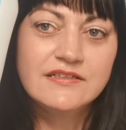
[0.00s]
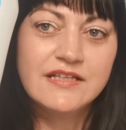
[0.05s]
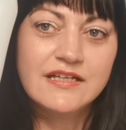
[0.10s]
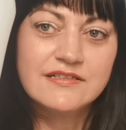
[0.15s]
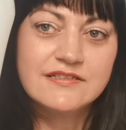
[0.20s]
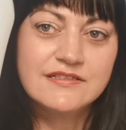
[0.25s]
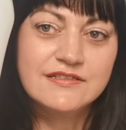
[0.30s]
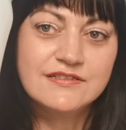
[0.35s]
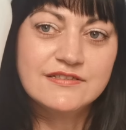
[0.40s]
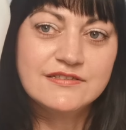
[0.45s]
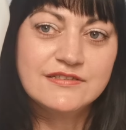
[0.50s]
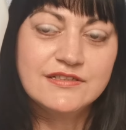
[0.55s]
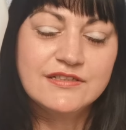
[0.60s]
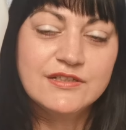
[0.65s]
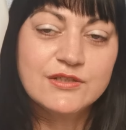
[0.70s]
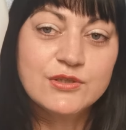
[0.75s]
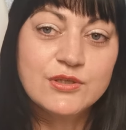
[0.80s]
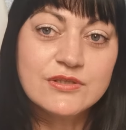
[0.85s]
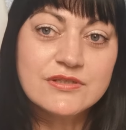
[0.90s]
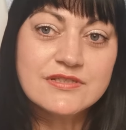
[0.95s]
Das ist
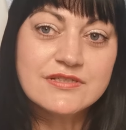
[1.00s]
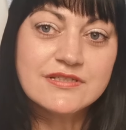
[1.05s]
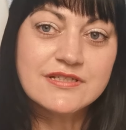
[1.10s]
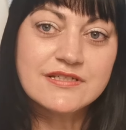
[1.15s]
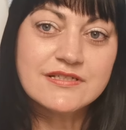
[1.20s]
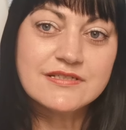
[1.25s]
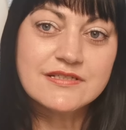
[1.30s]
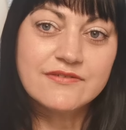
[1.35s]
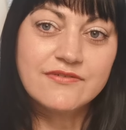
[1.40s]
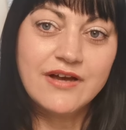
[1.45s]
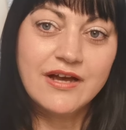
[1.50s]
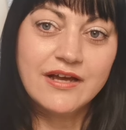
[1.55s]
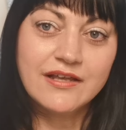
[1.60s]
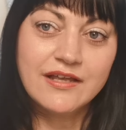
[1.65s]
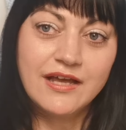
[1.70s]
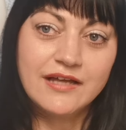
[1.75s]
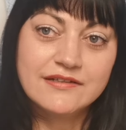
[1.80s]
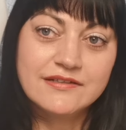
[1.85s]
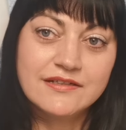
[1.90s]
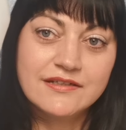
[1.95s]
die günstigste
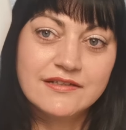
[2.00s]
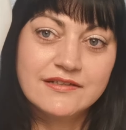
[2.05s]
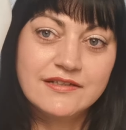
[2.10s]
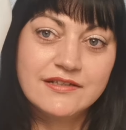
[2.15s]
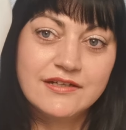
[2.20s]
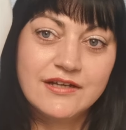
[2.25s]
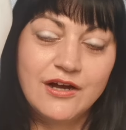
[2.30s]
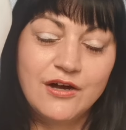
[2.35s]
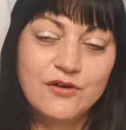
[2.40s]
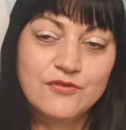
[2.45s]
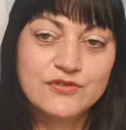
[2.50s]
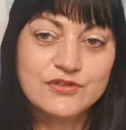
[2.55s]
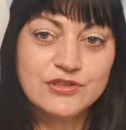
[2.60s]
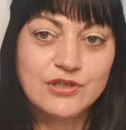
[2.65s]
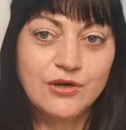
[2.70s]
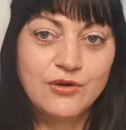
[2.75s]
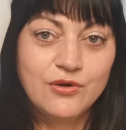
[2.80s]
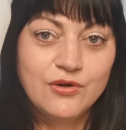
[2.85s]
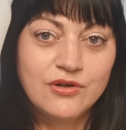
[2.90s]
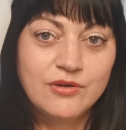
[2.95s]
Variante. Die kaufe
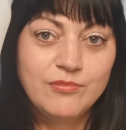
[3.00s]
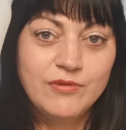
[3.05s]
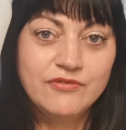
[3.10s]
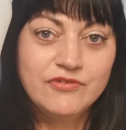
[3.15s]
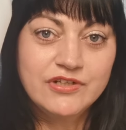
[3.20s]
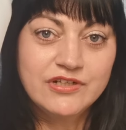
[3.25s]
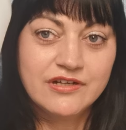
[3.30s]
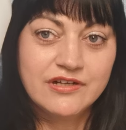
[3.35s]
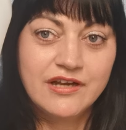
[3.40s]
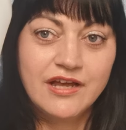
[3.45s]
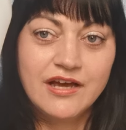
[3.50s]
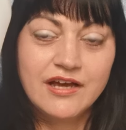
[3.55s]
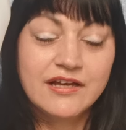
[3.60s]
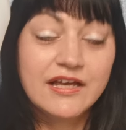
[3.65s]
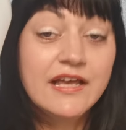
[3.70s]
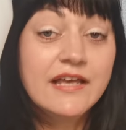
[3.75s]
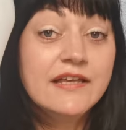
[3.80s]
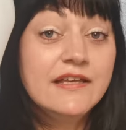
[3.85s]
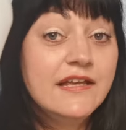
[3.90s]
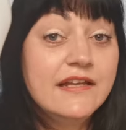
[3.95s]
ich auch immer wieder nach.